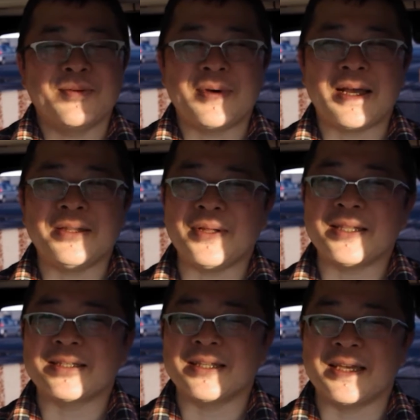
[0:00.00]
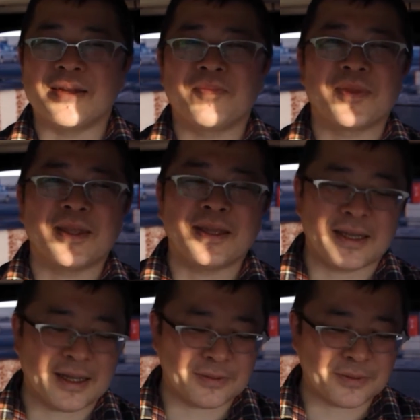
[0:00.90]
まあ、あとはですね、
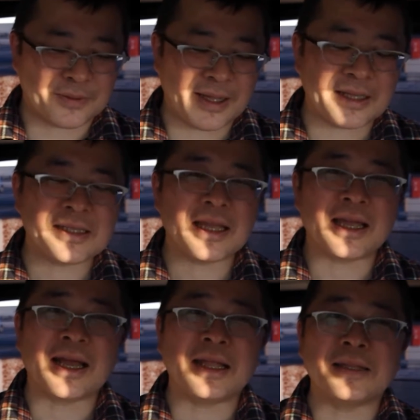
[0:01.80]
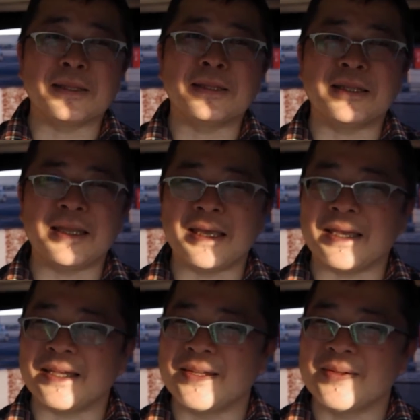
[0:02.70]
あの、親父さんが買っ
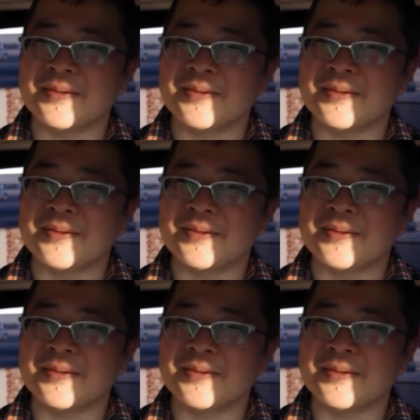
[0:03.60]
て、